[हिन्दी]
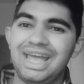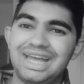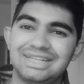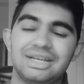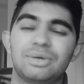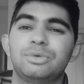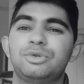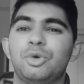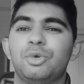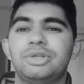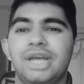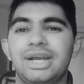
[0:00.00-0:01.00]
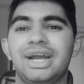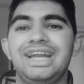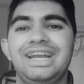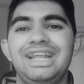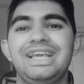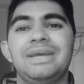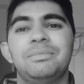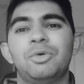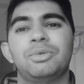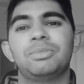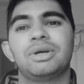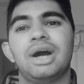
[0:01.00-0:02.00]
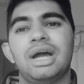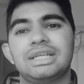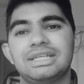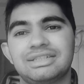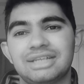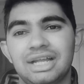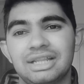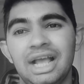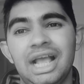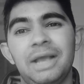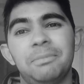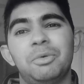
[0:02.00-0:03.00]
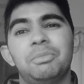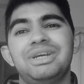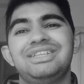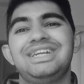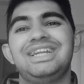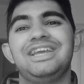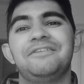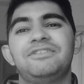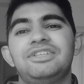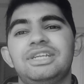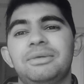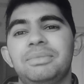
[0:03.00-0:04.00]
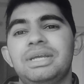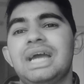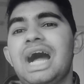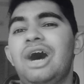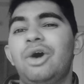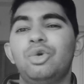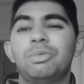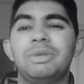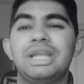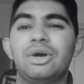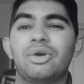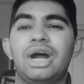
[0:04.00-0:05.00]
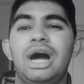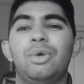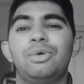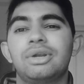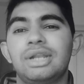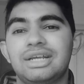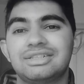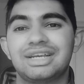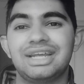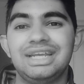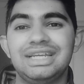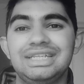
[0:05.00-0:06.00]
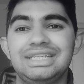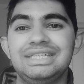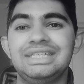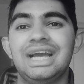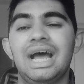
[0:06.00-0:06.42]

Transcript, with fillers: ऐसा कुछ हो जाएगा ए टी के मोहन बगान के साथ मुंबई सिटी एफ सी हमें आउट प्ले और आउट क्लास करेगी